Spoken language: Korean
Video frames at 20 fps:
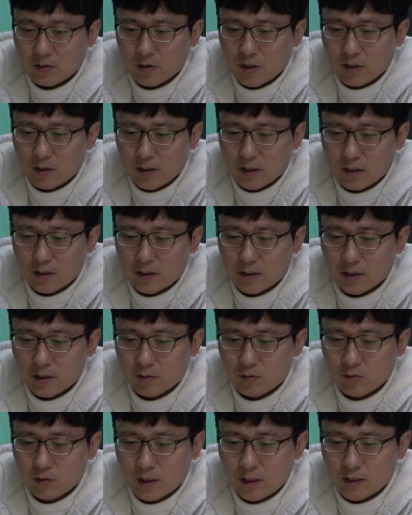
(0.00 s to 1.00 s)
최근에는
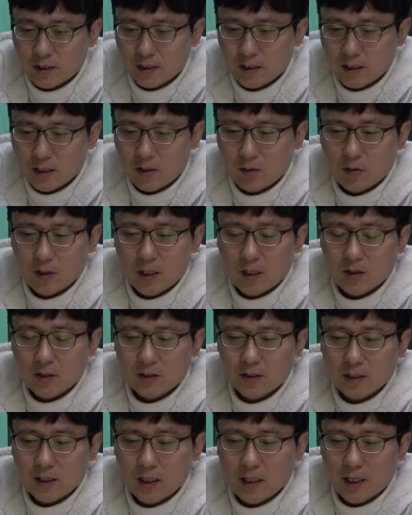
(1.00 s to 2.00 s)
79-2가
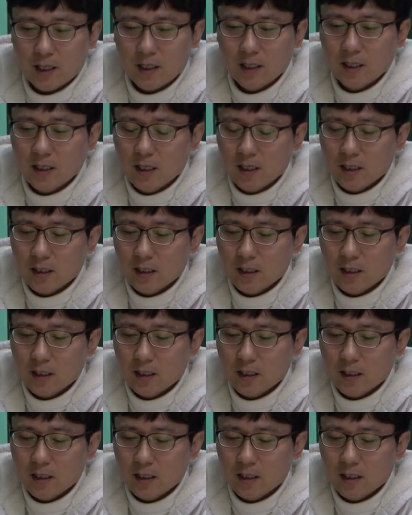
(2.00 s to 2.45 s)
올라왔으니까